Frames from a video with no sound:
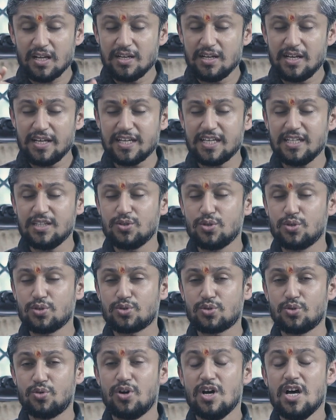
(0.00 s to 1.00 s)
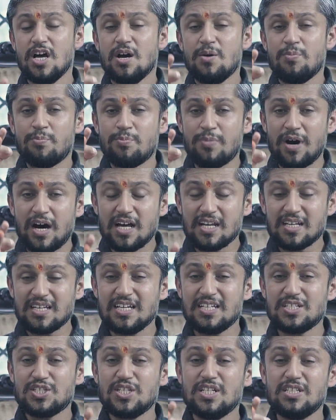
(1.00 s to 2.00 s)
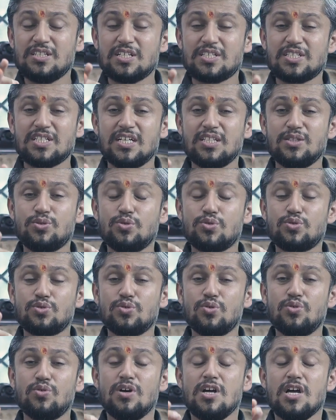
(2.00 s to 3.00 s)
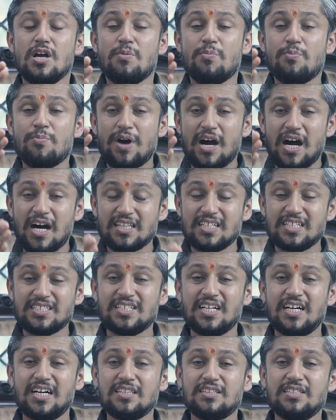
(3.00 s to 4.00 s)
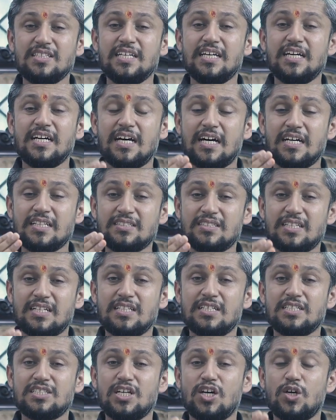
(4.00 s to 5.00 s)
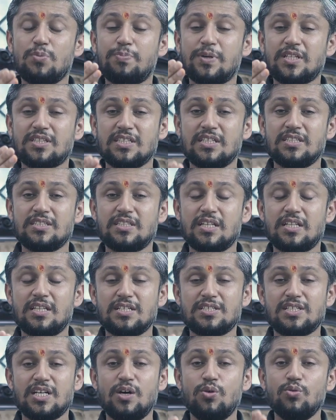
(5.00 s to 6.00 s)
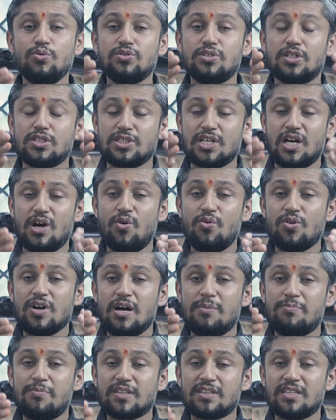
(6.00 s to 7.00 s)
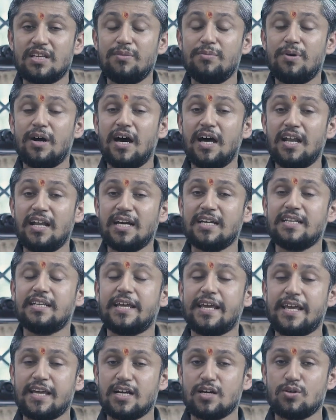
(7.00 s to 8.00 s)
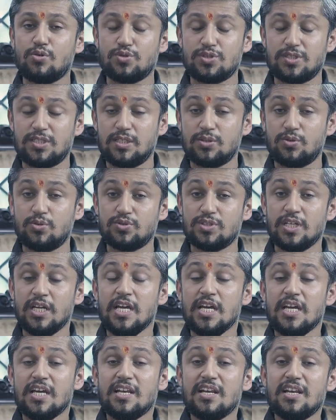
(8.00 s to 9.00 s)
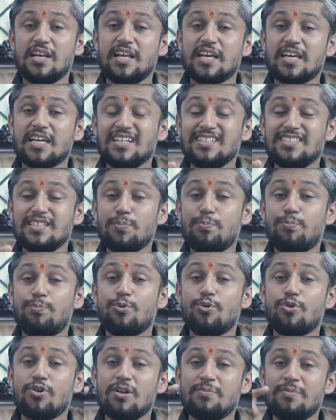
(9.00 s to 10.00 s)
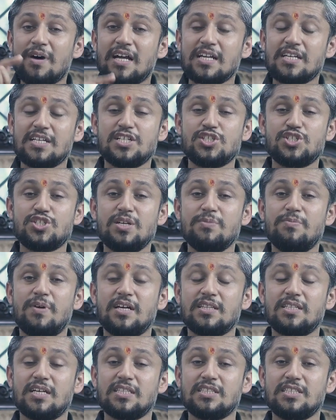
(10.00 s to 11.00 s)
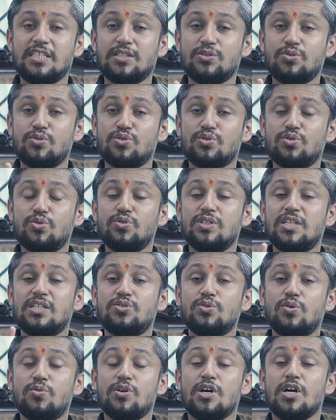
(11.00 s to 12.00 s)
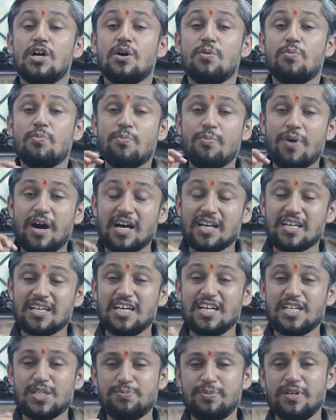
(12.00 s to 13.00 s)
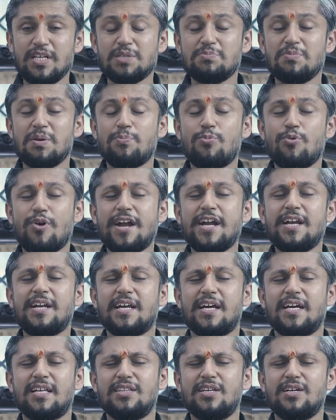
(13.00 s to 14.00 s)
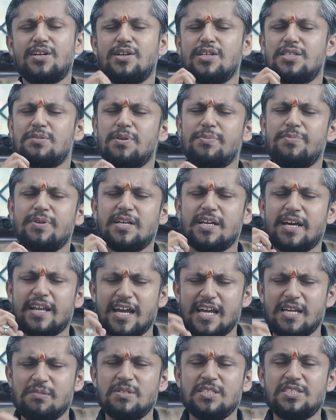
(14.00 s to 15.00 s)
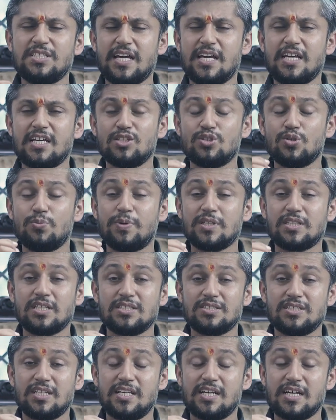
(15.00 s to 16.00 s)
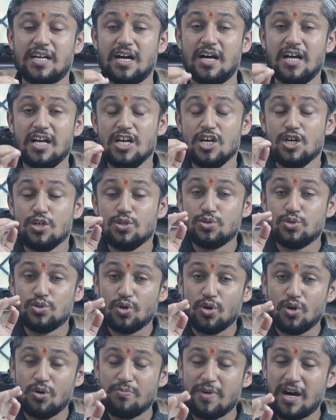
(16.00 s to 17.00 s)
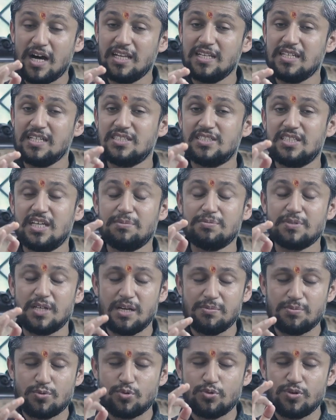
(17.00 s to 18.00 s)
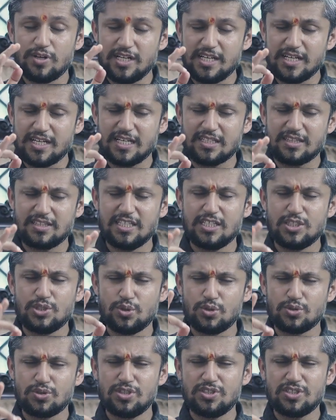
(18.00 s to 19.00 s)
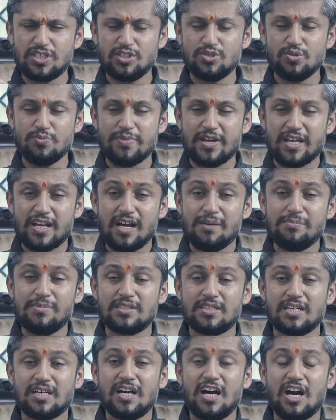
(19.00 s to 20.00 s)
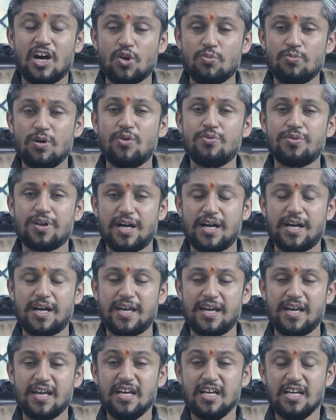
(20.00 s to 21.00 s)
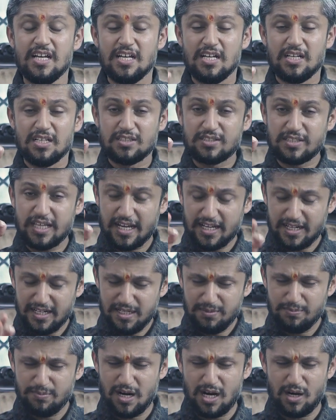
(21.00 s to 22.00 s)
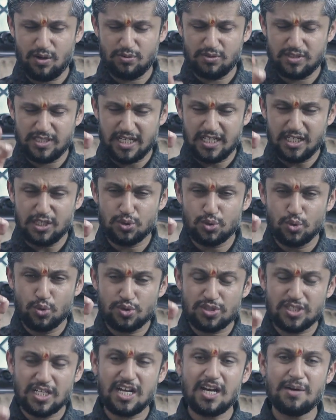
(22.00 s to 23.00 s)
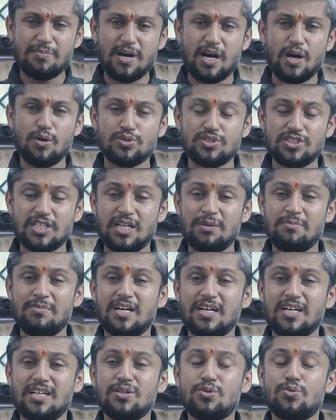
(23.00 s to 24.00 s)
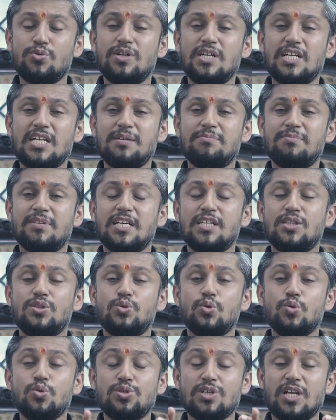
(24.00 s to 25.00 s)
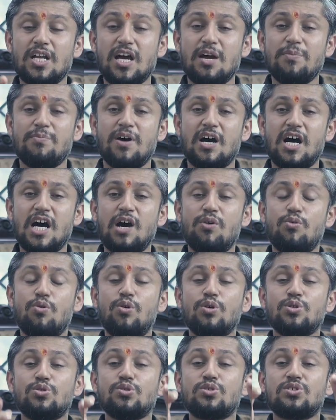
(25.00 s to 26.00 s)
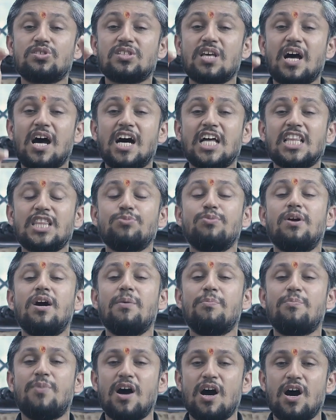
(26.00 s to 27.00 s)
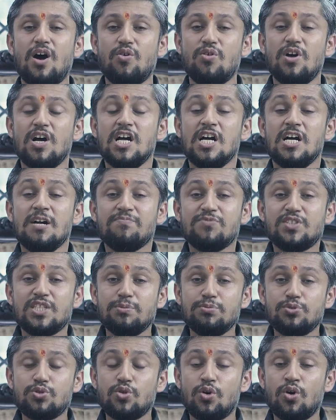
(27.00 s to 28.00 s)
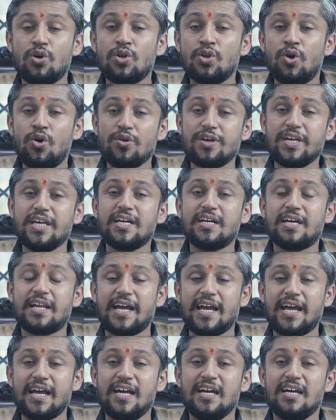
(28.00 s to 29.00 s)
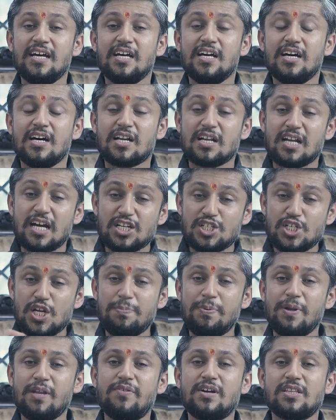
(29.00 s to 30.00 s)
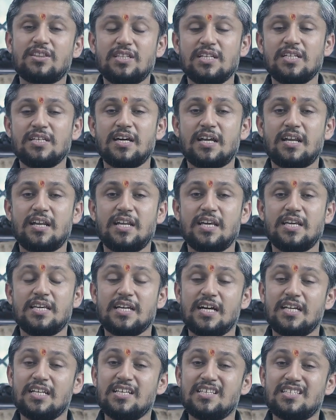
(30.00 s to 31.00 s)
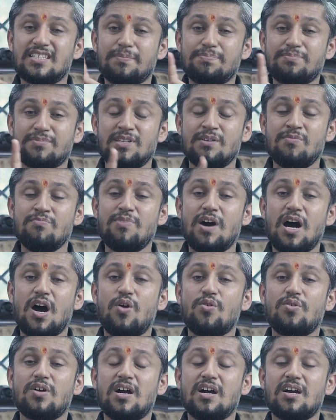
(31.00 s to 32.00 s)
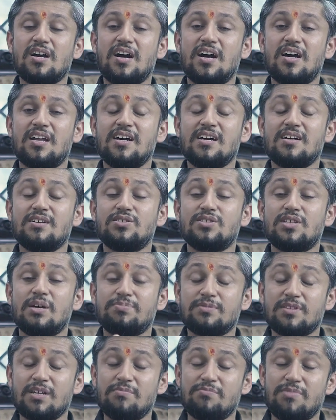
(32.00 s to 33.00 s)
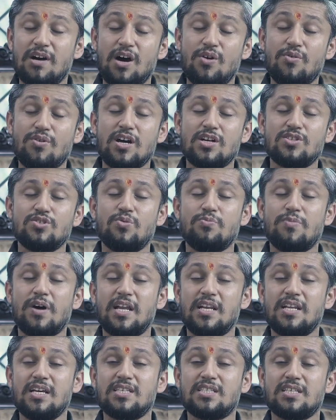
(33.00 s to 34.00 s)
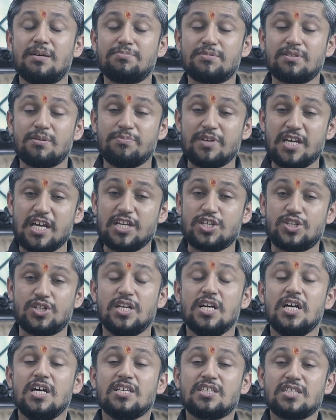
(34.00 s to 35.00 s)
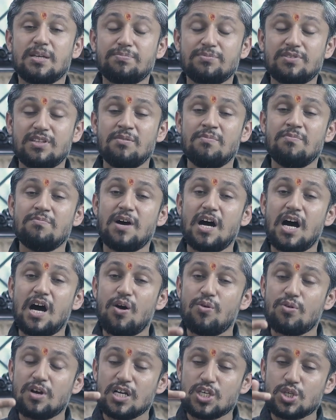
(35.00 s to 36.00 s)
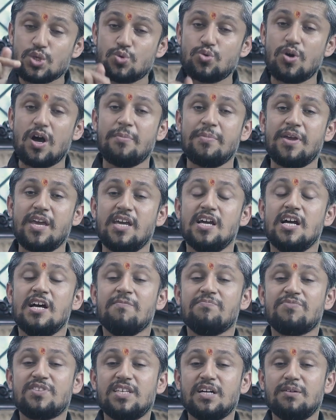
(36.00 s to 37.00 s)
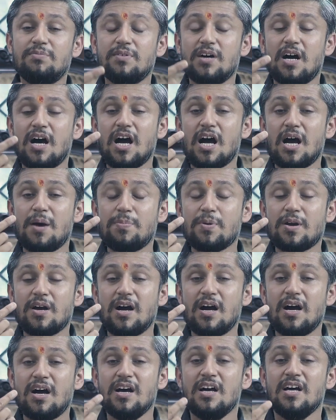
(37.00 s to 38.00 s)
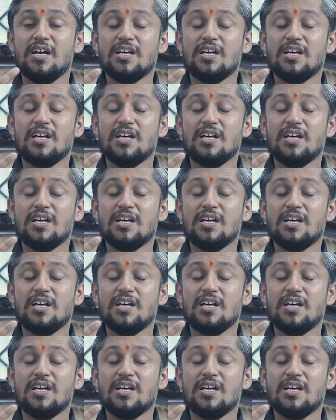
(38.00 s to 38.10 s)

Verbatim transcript: लेकिन दोस्तों मार्केश की दशा दोस्तों महादशा आती है अंतरदशा और प्रत्यंतर दशा उन दशाओं का मतलब अलग रहेगा कुछ ना कुछ लेकिन जब पूर्ण मार्केश की बात आती है दोस्तों या जो मार्केश भी इसमें पॉइंट है देखो इसमें भी गहराई में जाएंगे तो पता चलेगा जो मान लीजिए अब अब कुंडली कहती है ज्योतिष का जो मेरा अभी तक का अनुभव रहा है सेकंड भाव यानी दूसरा भाव जन्म लगन कुंडली में दूसरा भाव और जो सातवां भाव जब दोनों के ग्रह राशि परिवर्तन कर लें यानी सप्तम भाव का कारक सप्तम भाव का जो मालिक सप्तमेश सप्तम भाव का स्वामी जब आपका